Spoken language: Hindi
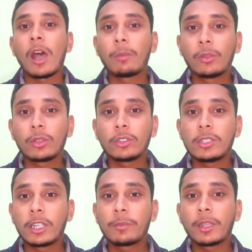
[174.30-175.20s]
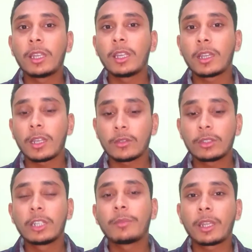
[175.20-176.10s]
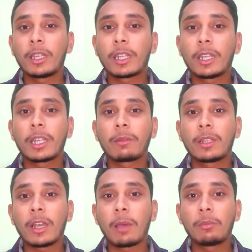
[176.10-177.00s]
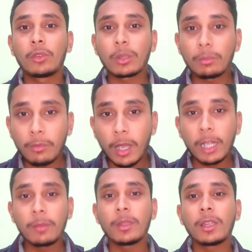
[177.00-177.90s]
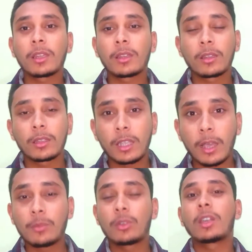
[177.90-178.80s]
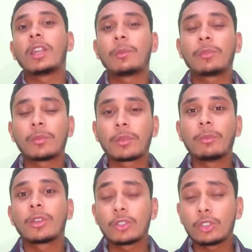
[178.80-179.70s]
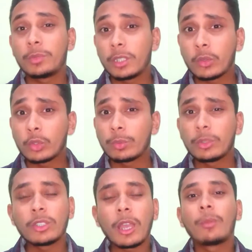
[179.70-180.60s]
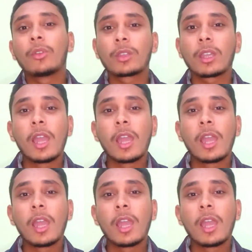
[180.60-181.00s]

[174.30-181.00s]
आप लोगों ने उस लिंक पे क्लिक करा उस लिंक पे क्लिक करने के बाद आप लोगों के मोबाइल में या आप लोगों का लैपटॉप कंप्यूटर जो भी है उसमें जो है आप लोग